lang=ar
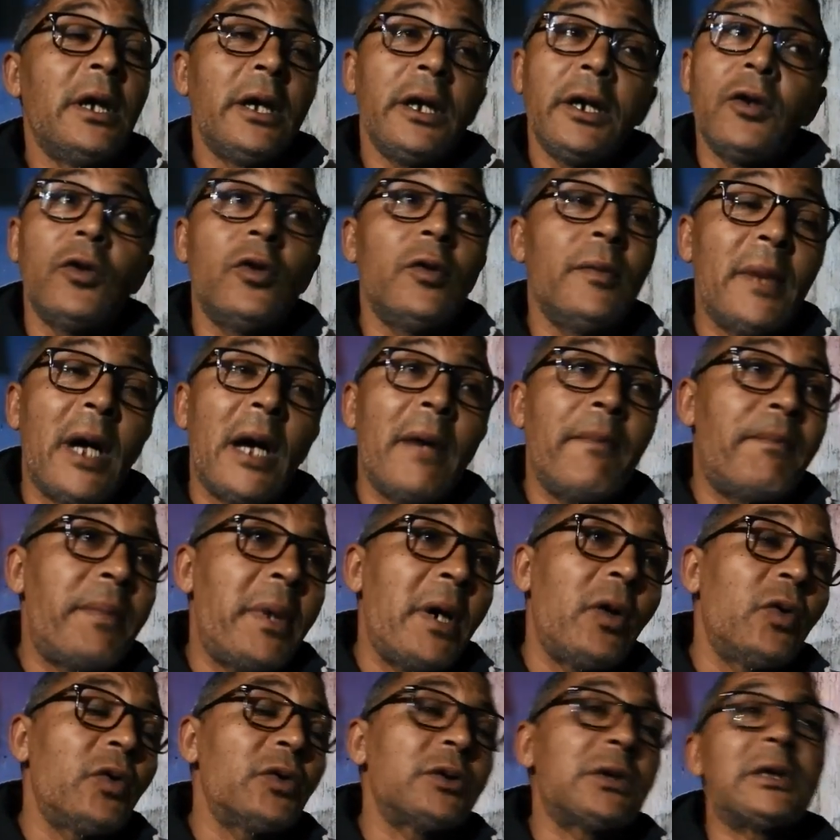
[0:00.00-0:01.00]
انهم
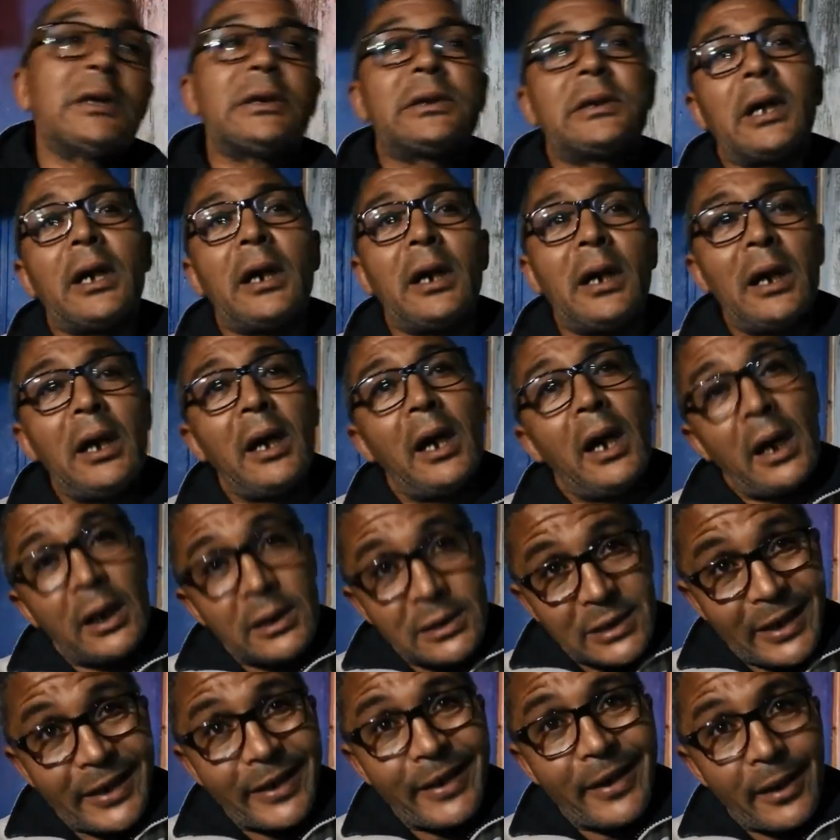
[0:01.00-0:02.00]
عبأوا ضد
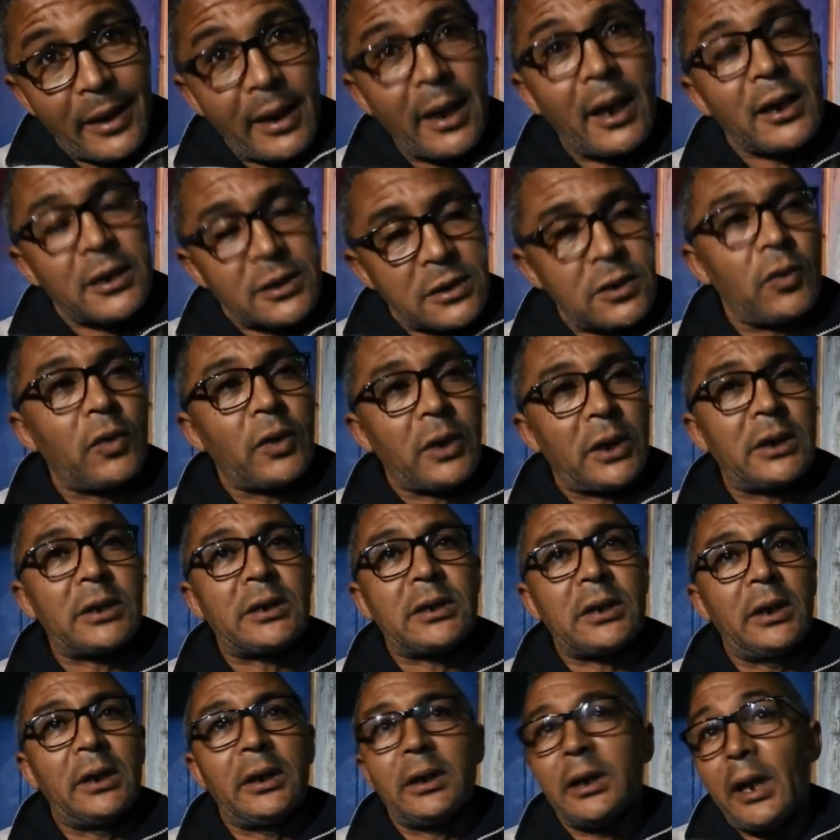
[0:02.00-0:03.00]
تغيير التوقيت
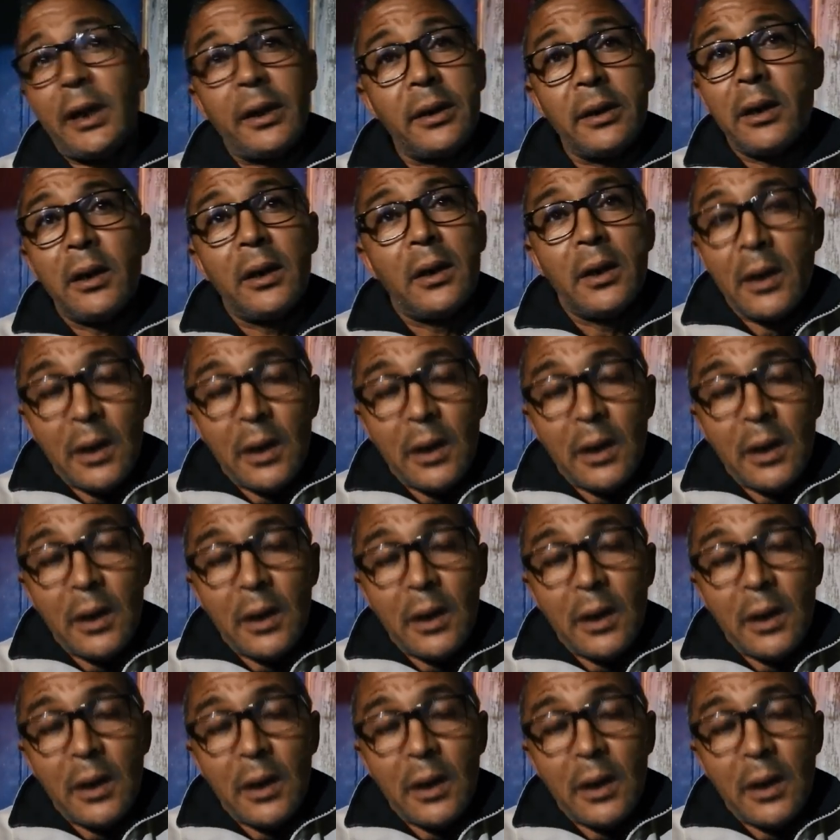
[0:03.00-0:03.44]
اذا